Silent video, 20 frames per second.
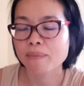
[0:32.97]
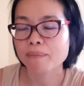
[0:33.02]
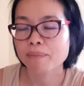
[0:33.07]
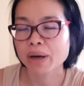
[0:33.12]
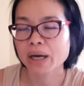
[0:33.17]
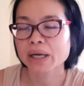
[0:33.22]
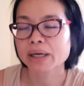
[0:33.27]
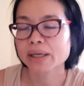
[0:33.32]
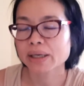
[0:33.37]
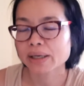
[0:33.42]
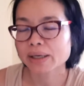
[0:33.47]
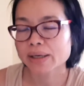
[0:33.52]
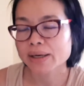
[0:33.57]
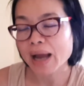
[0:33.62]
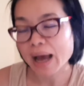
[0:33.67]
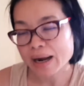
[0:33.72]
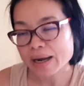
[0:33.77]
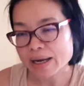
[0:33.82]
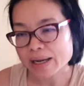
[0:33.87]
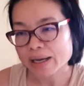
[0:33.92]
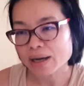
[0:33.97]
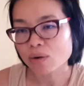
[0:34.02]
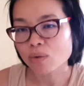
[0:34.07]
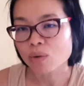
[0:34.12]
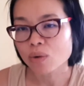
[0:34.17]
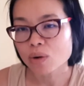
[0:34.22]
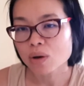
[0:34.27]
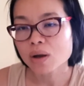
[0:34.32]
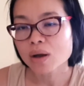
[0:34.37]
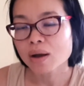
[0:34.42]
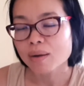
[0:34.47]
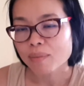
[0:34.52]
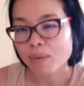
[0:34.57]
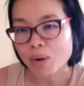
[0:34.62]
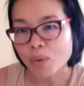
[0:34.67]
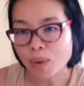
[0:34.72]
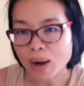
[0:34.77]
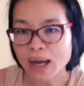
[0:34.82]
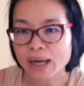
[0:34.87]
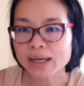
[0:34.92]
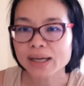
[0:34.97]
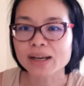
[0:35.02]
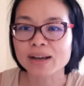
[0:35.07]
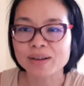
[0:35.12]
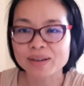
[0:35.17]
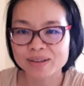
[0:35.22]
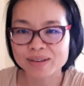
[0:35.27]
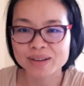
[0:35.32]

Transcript: เปิดด้านเดียวเมื่อวานเนี่ย